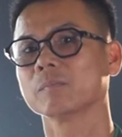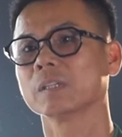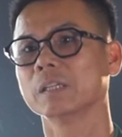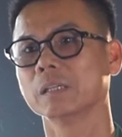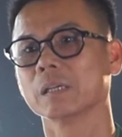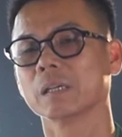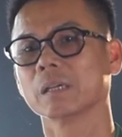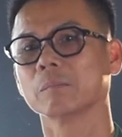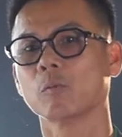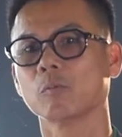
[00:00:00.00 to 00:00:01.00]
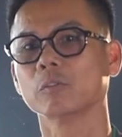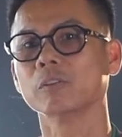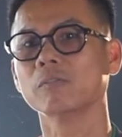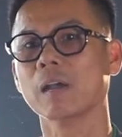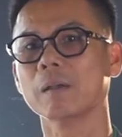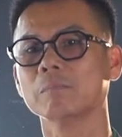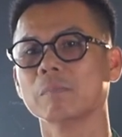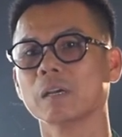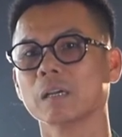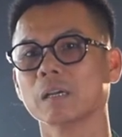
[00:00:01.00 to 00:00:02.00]
Thì à, một đội tuyển Pháp
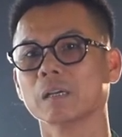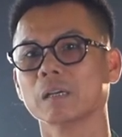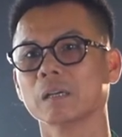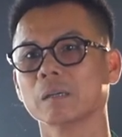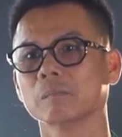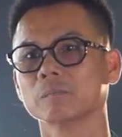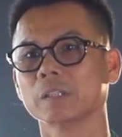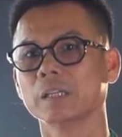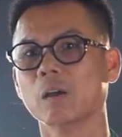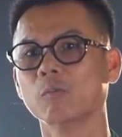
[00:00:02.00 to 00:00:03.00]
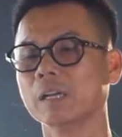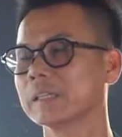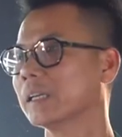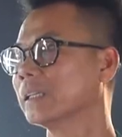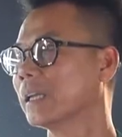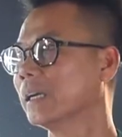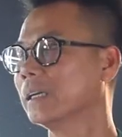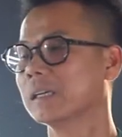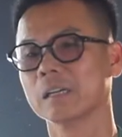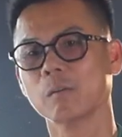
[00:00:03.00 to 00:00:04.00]
mà à, thi đấu rất là chắc chắn,
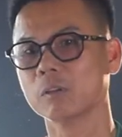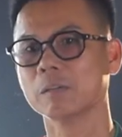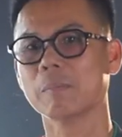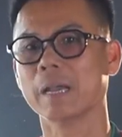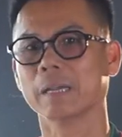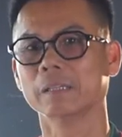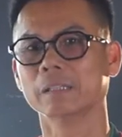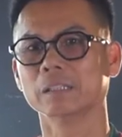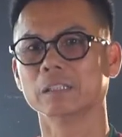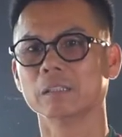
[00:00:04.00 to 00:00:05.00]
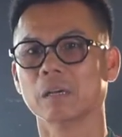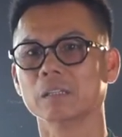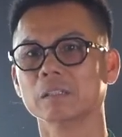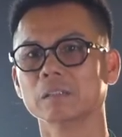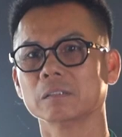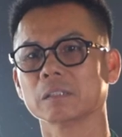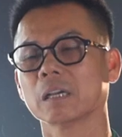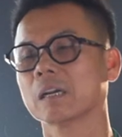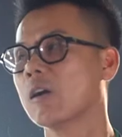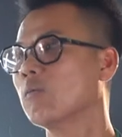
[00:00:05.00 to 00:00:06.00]
không ghi bàn, nhưng ở
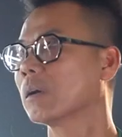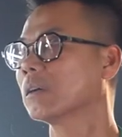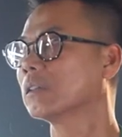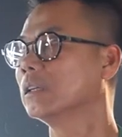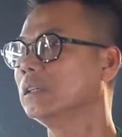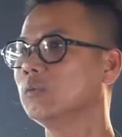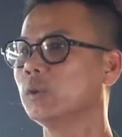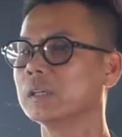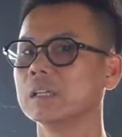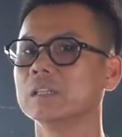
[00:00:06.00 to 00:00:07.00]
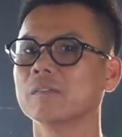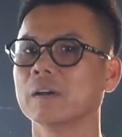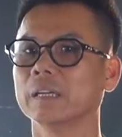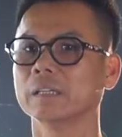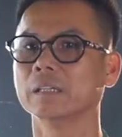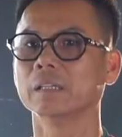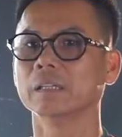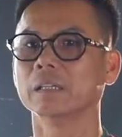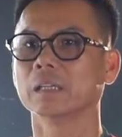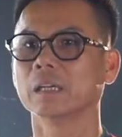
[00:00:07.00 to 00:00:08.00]
trận đấu mà có tính quyết định như vậy,
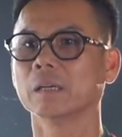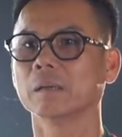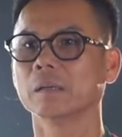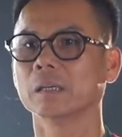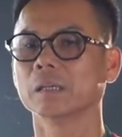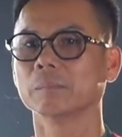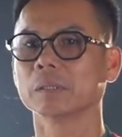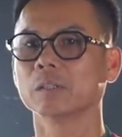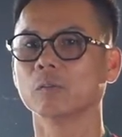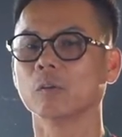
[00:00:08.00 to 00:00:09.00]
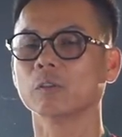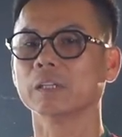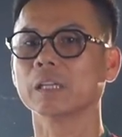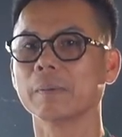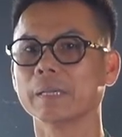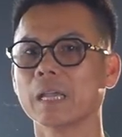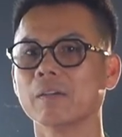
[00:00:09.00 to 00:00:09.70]
À, mặc dù đội tuyển Tây Ban Nha